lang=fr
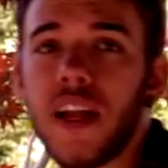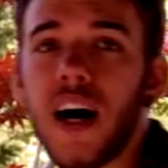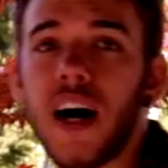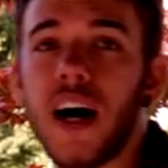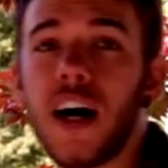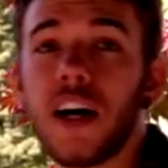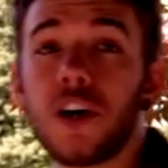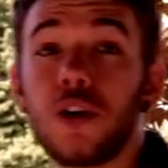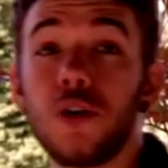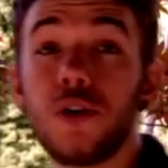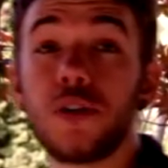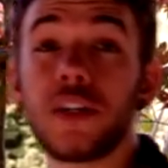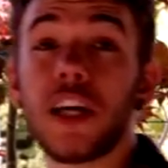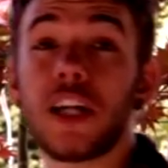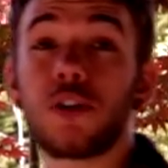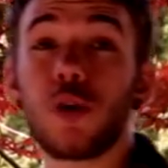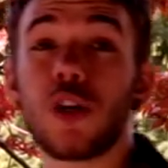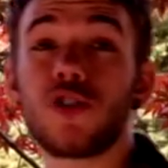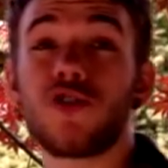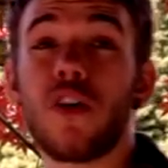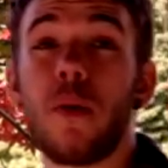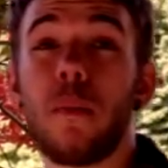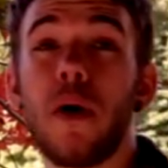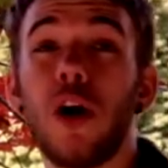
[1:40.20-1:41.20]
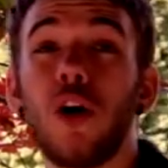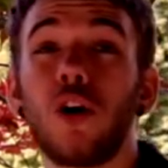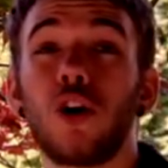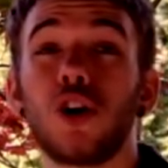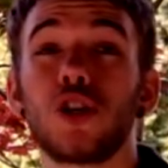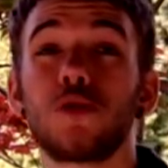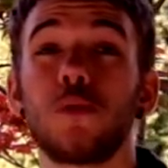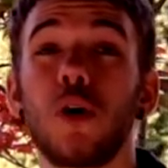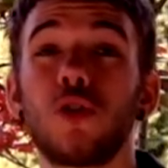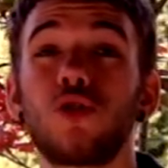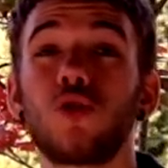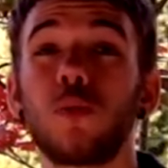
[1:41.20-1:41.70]
Nara, que le tatouage va
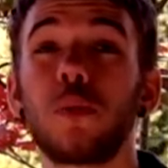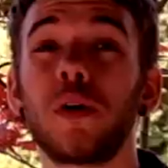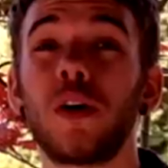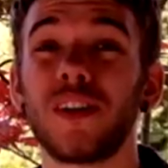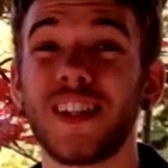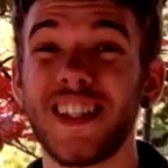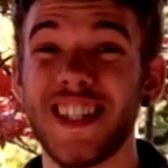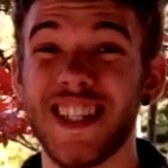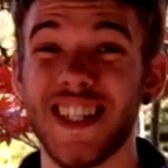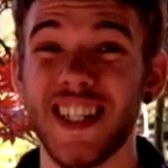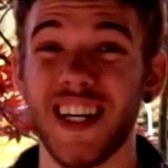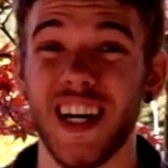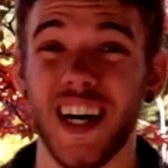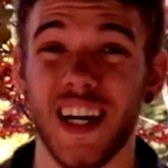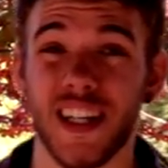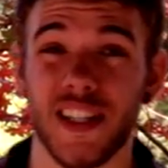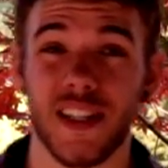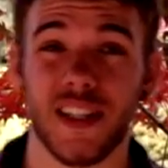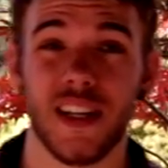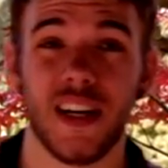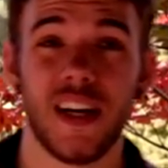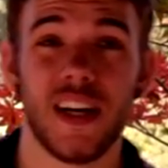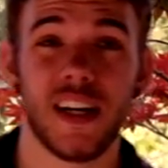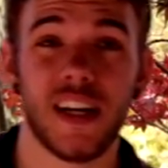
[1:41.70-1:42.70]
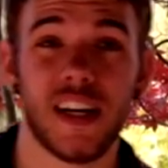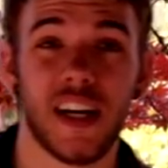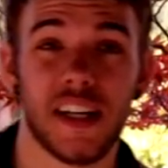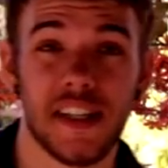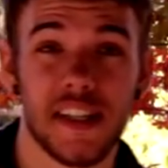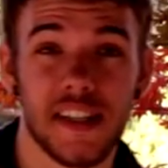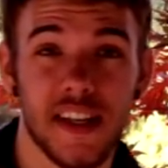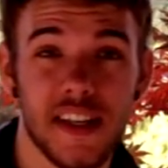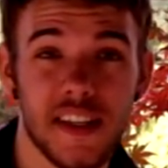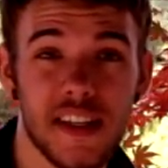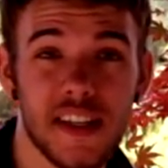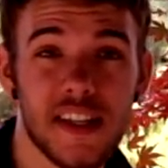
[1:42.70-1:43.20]
malheureusement tomber en disgrâce, car
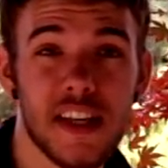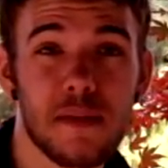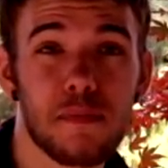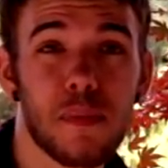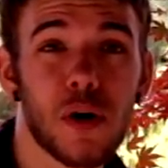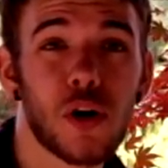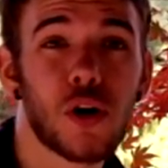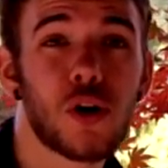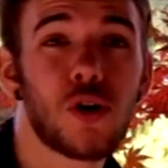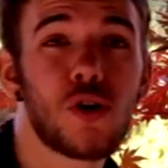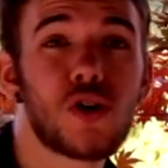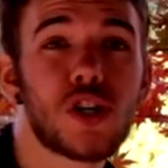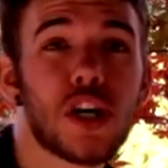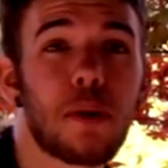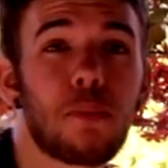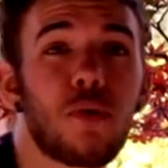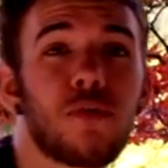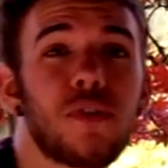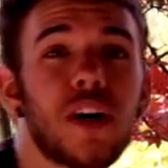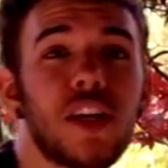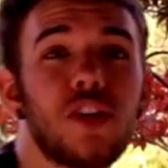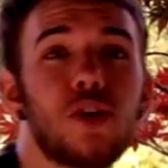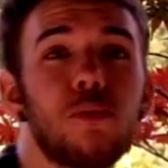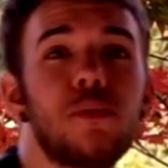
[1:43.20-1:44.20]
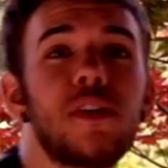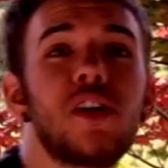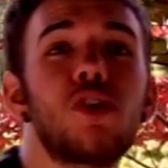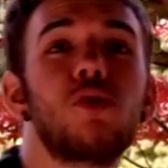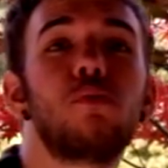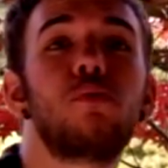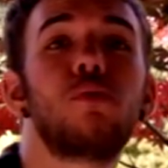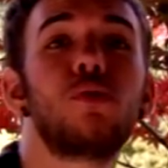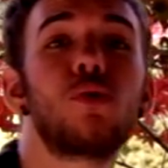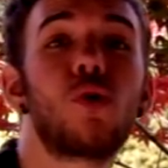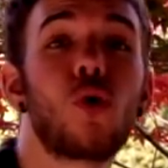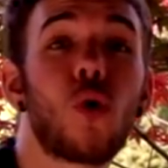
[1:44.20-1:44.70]
c'est à cette époque que le Japon va adopter le
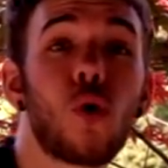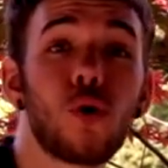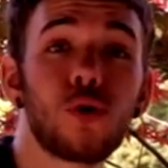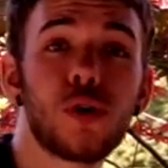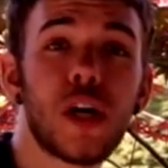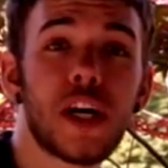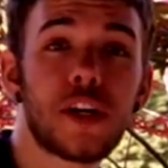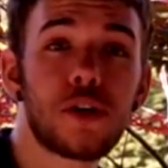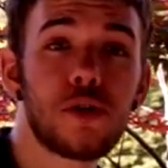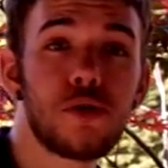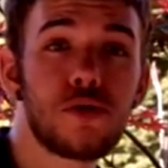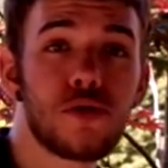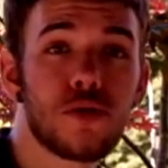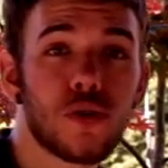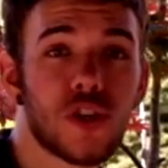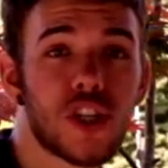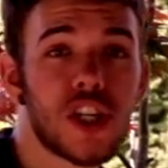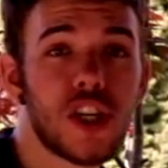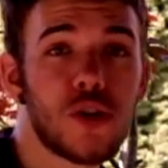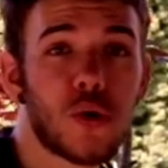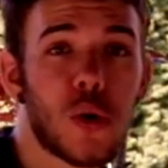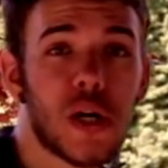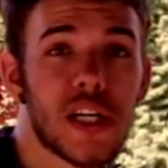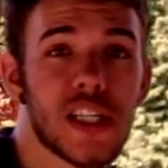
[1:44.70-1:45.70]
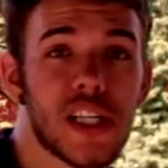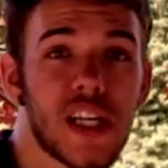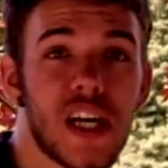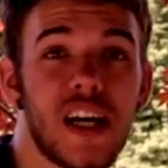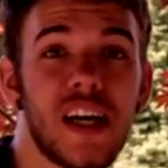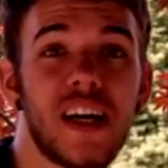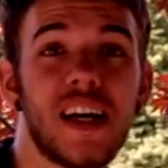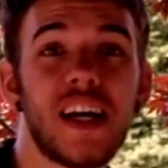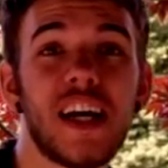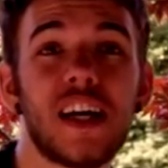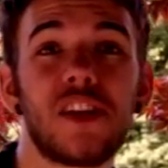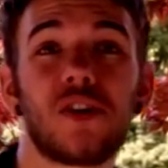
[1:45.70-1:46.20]
plus gros de la culture chinoise,
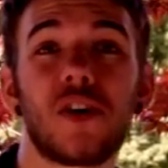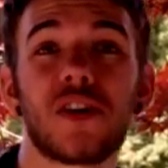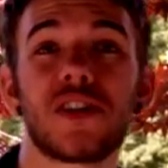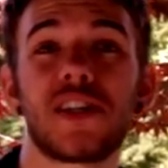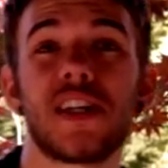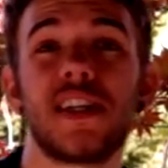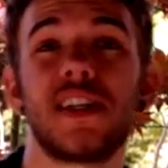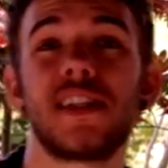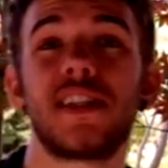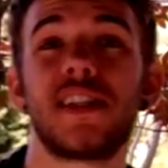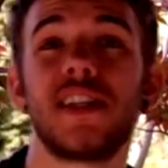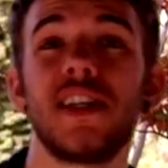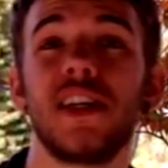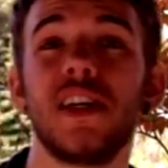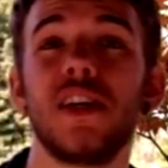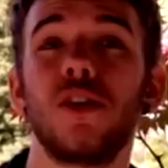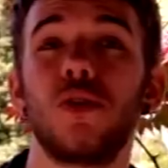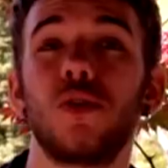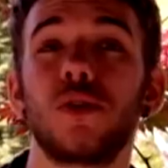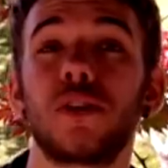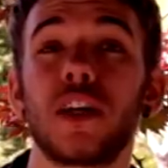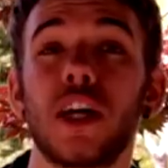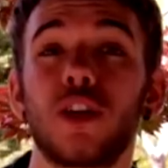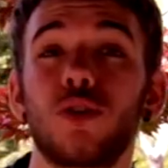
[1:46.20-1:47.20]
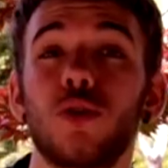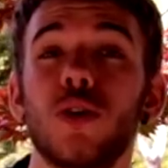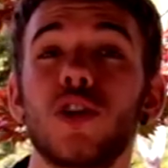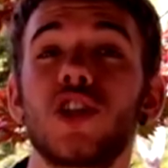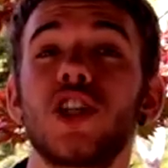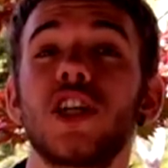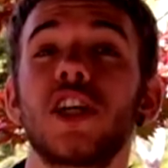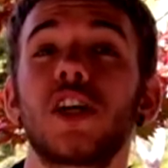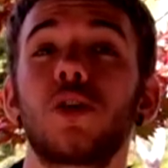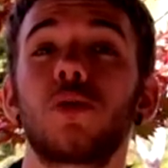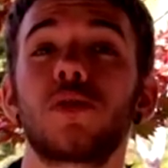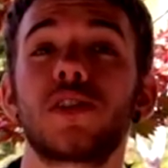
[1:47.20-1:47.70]
et dans celle-ci, le tatouage
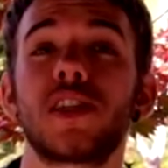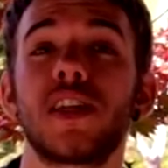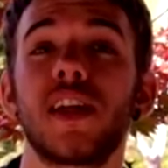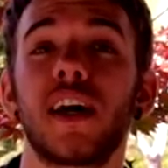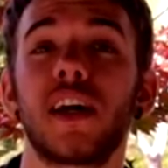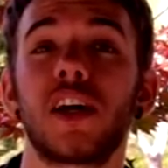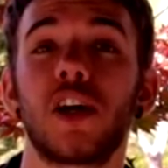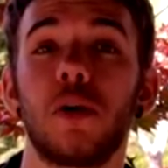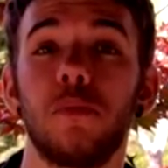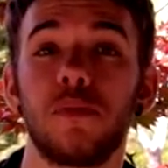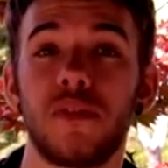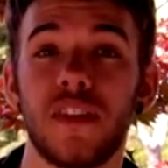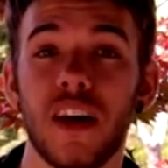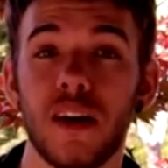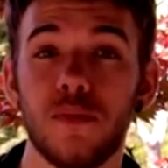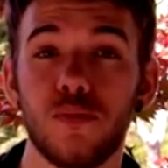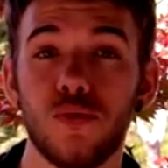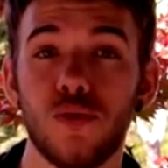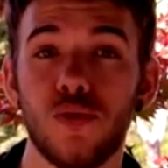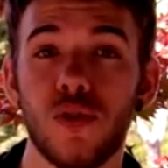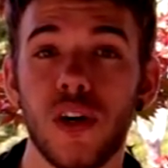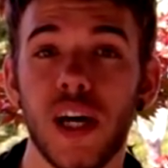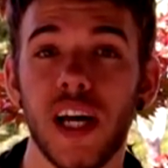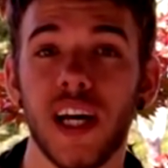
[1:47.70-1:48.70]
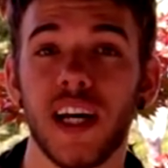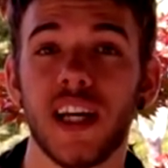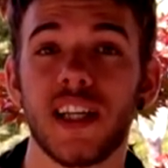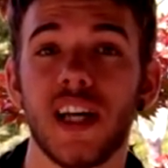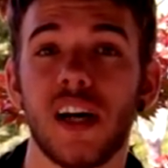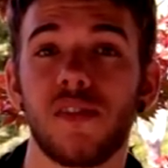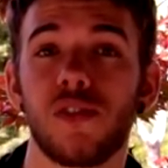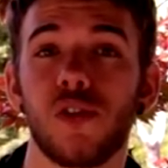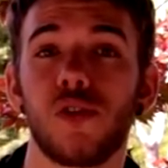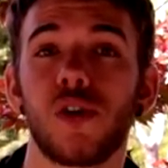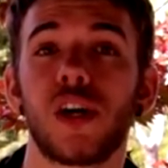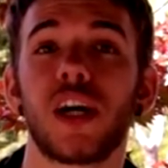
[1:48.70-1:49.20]
est considéré comme tabou et
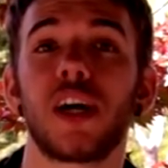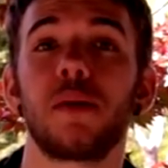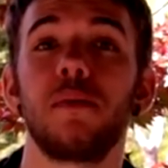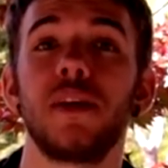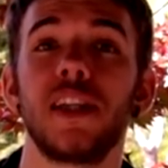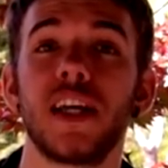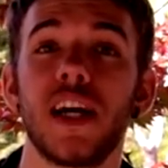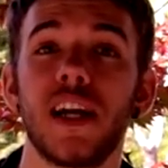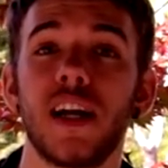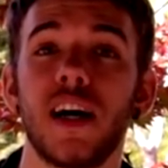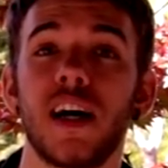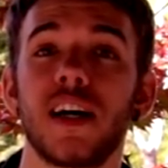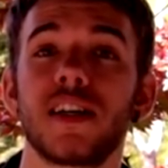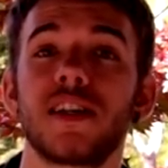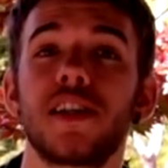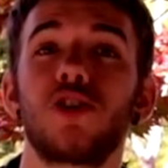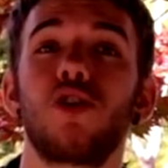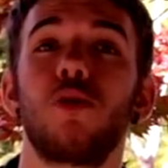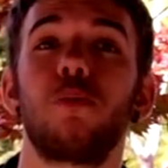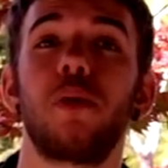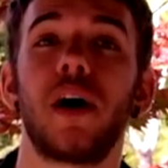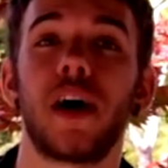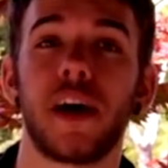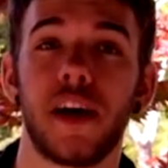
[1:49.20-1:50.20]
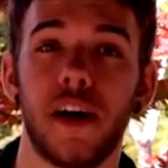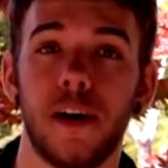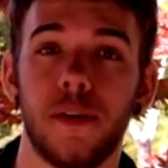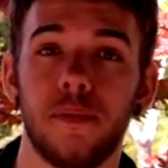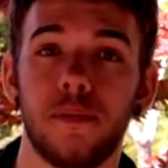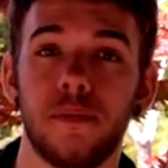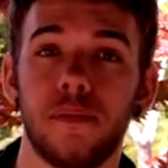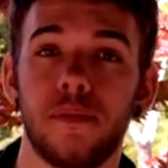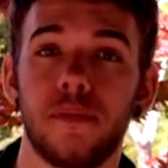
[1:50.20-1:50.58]
réservé aux criminels ainsi qu'aux parias.